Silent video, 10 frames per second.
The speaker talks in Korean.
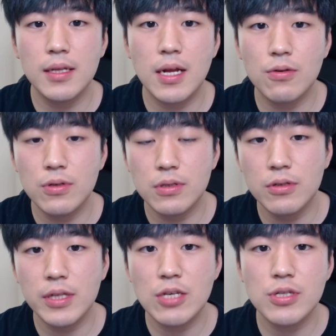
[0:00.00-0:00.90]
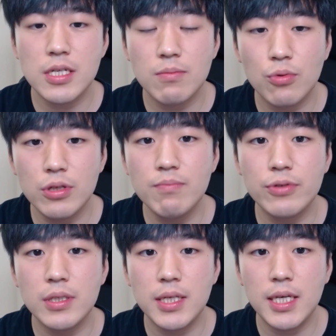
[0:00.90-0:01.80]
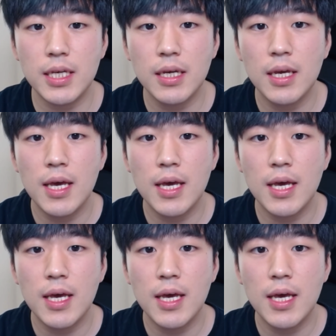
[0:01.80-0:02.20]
달고 응원해주시는 모든 분들이